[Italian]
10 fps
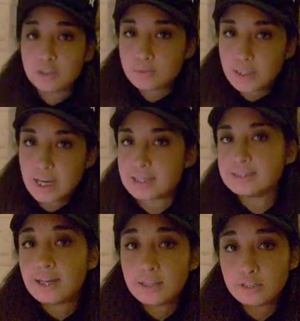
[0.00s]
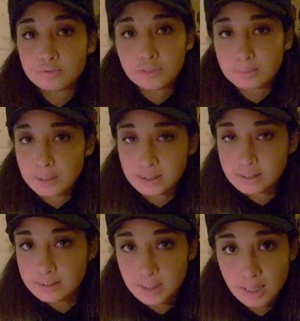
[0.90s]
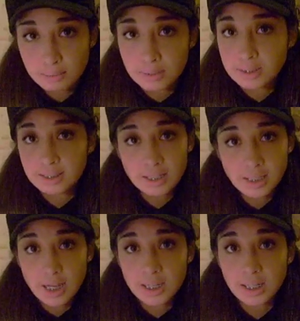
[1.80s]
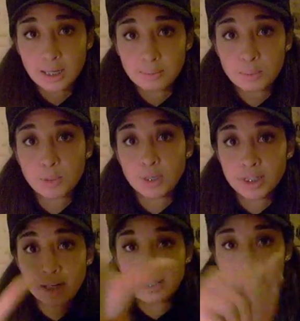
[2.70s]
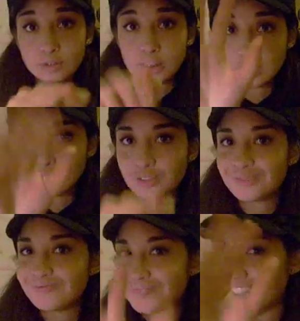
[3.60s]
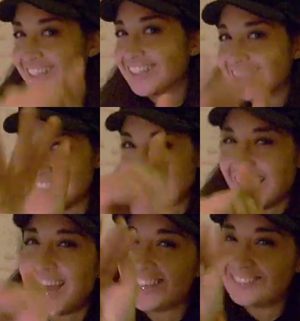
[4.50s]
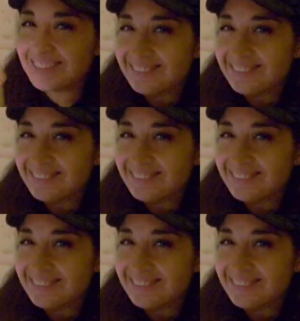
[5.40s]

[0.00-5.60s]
dilungata e ovviamente la batteria e la memoria hanno detto ciao